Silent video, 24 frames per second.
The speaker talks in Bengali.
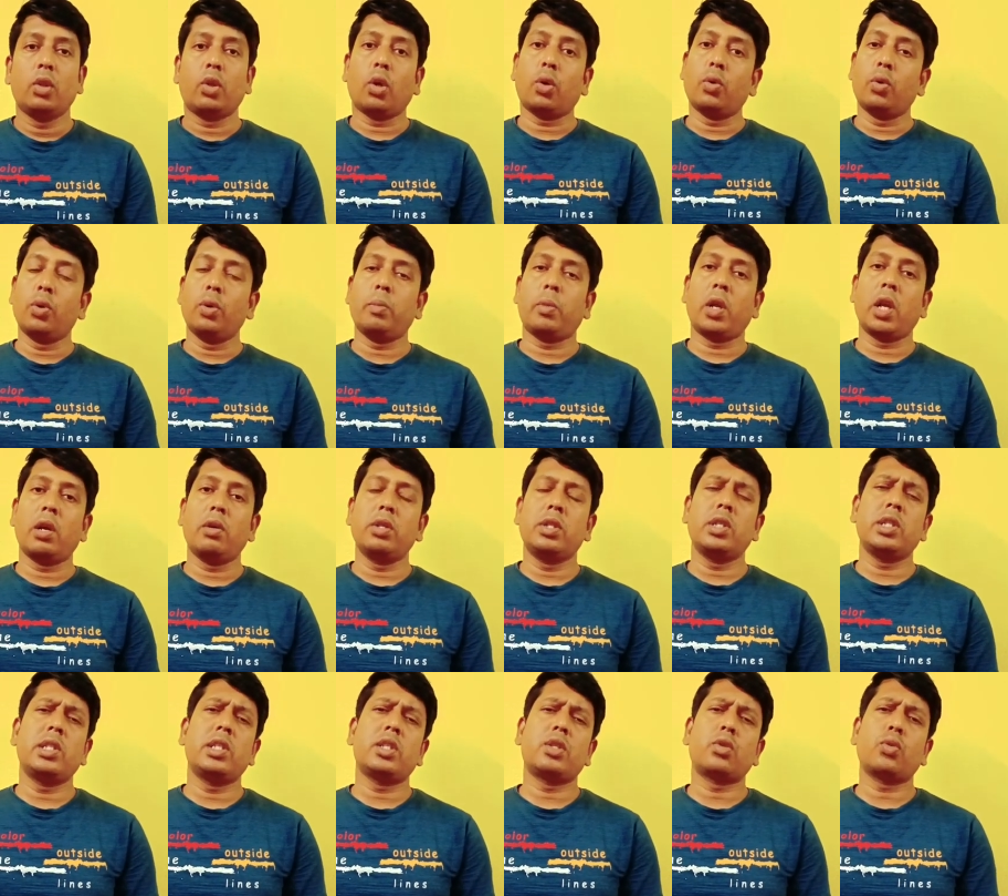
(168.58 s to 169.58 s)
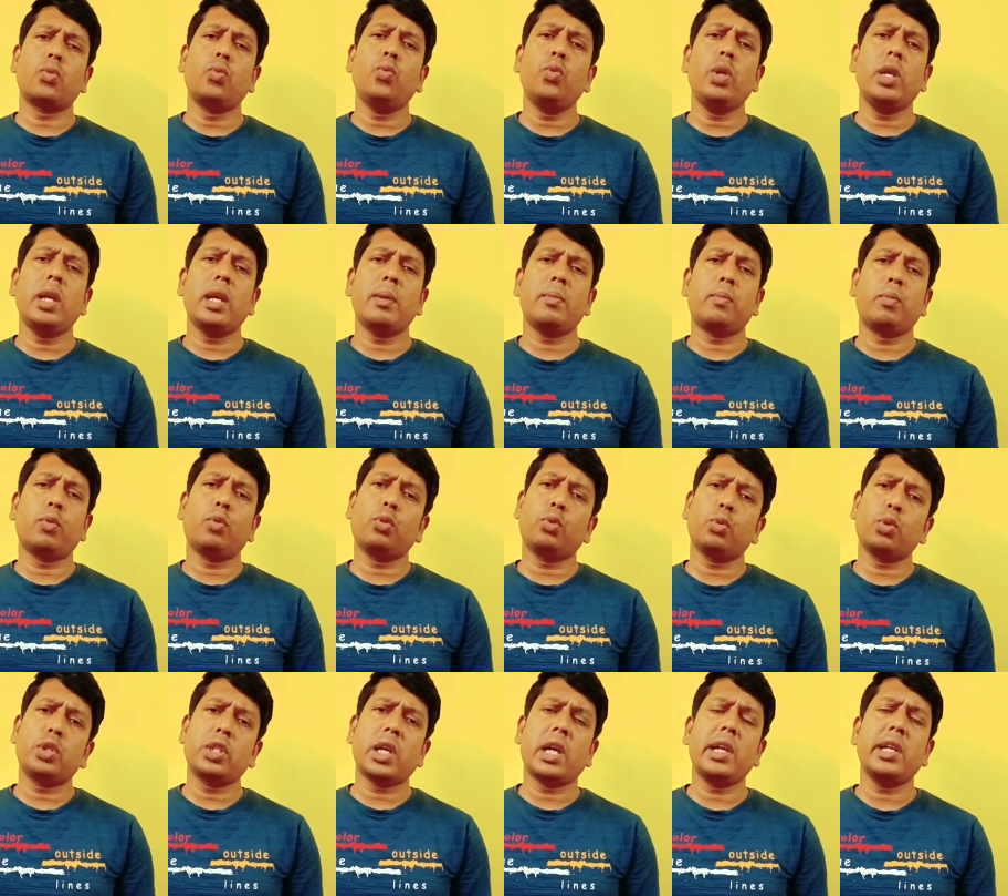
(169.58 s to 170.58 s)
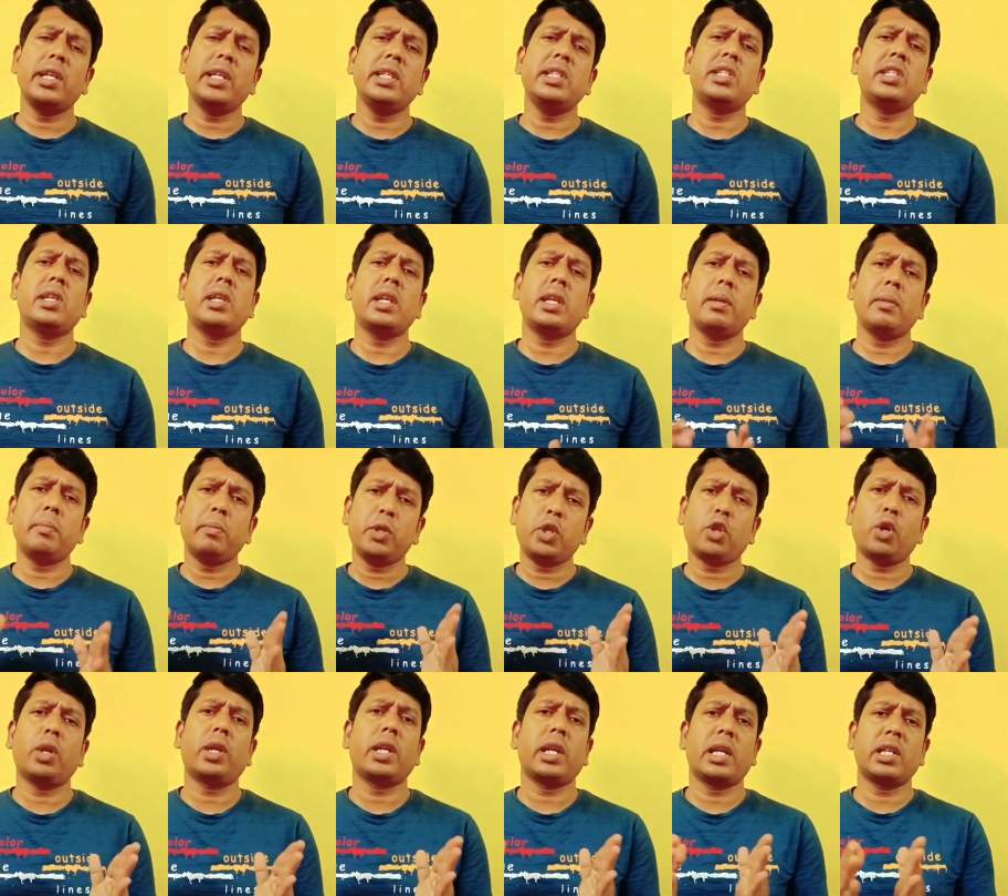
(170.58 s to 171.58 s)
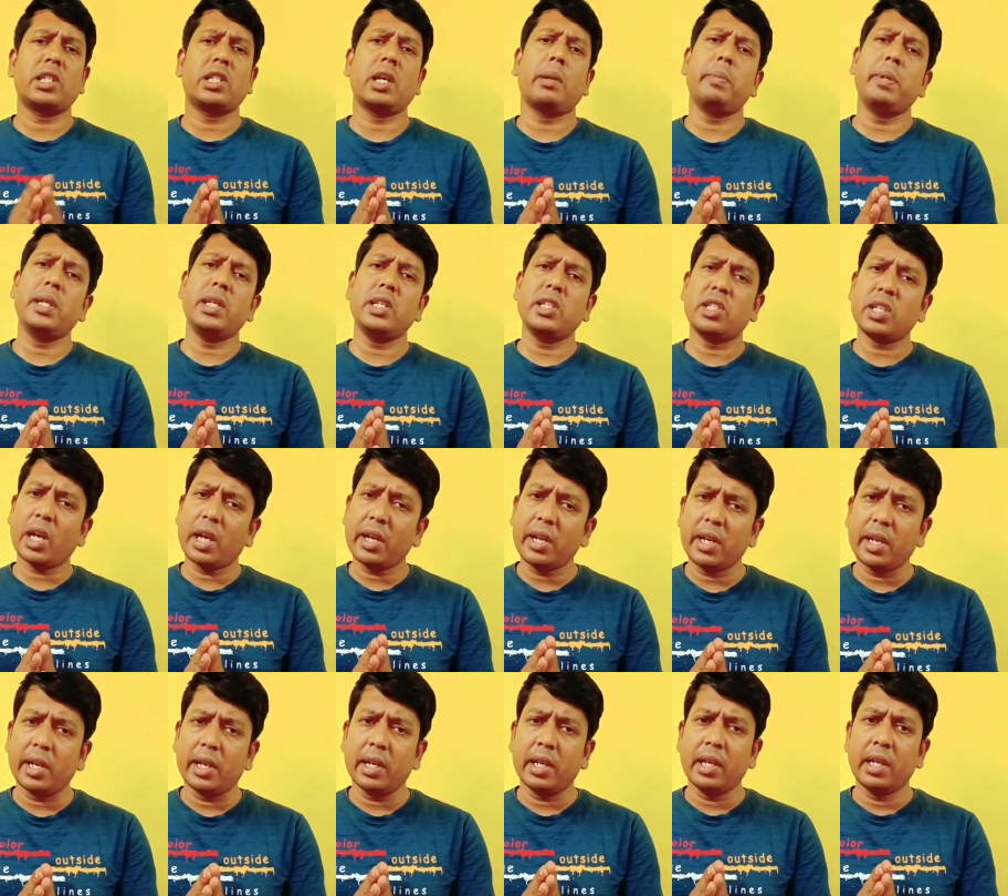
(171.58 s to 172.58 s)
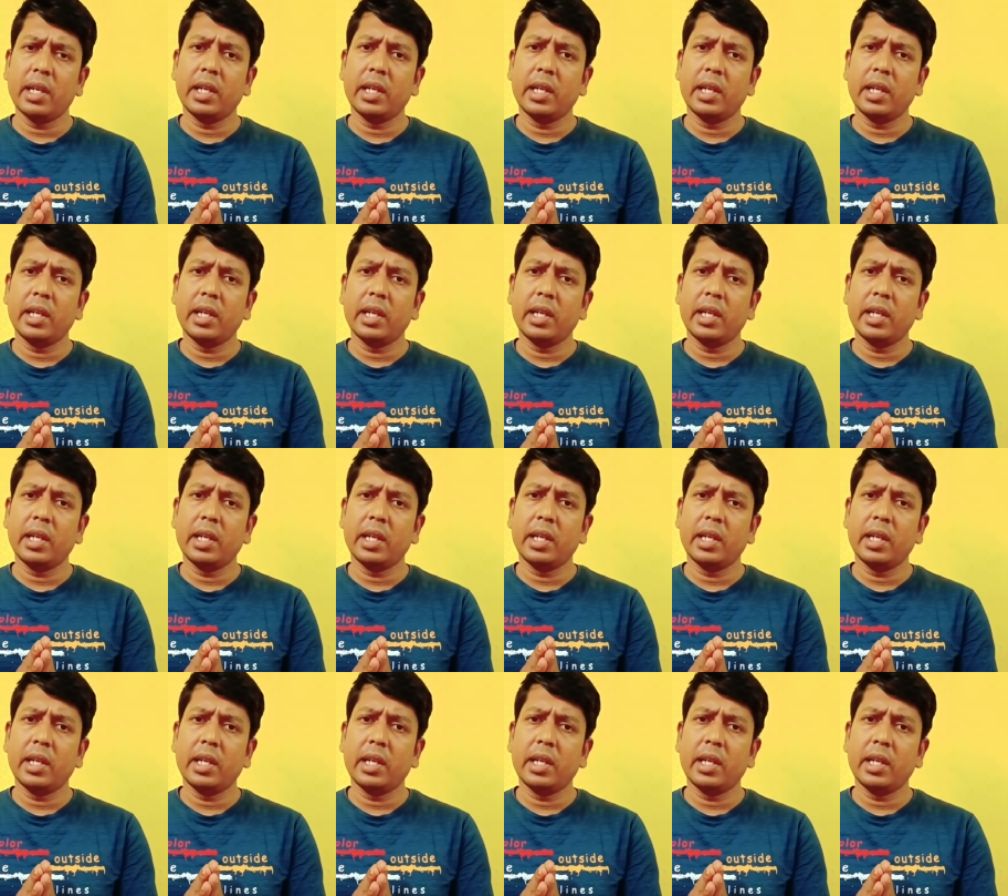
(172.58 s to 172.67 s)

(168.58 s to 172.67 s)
তখন বলা হয়েছে স্কুলে ব্রতচারী যে বিষয়টা আছে আপনি কি জানেন